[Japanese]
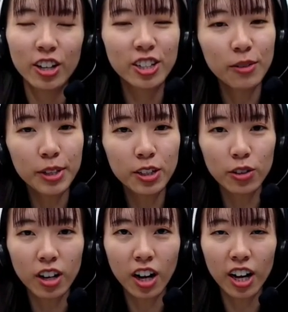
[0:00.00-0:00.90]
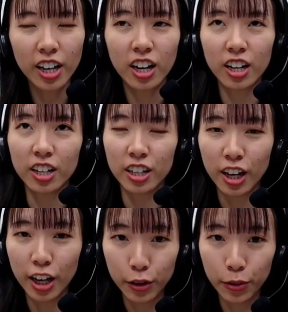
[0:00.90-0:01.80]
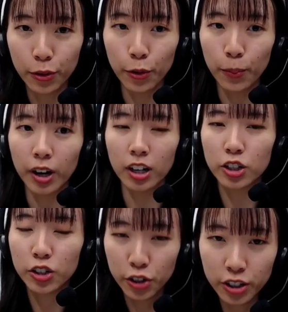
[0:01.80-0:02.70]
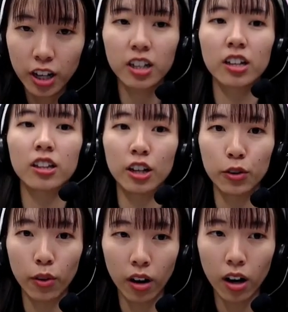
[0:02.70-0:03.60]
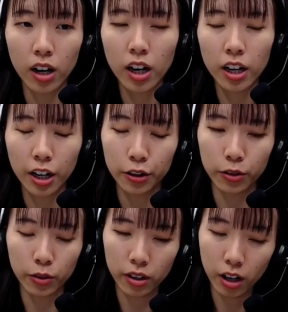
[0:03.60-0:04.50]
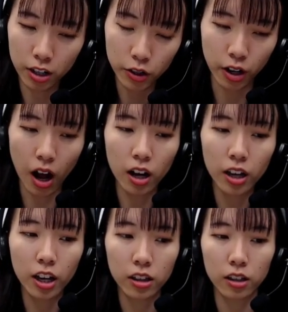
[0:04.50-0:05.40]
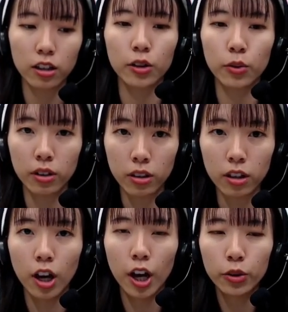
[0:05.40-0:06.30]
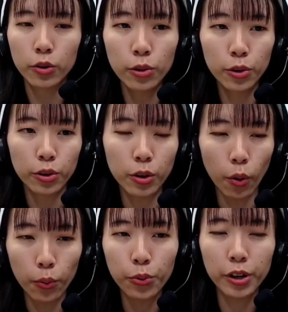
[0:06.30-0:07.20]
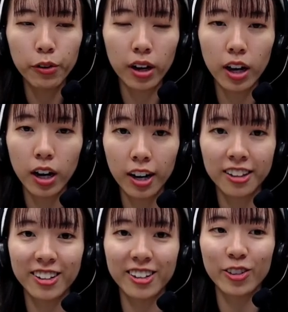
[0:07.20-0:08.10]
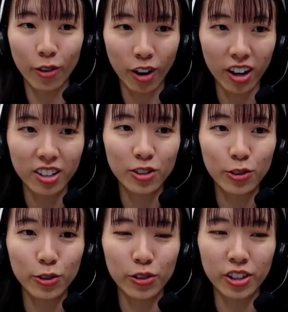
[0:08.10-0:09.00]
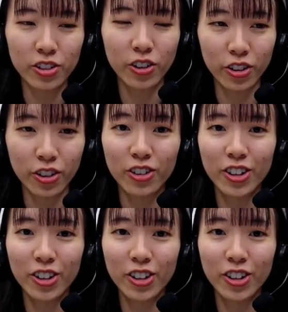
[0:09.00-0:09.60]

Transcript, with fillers: ちなみにそういった海外への、まあ、駐在だったりとか、海外に関する案件だったりとかって、どのようにこう振り分けられてたりとかするんですかね。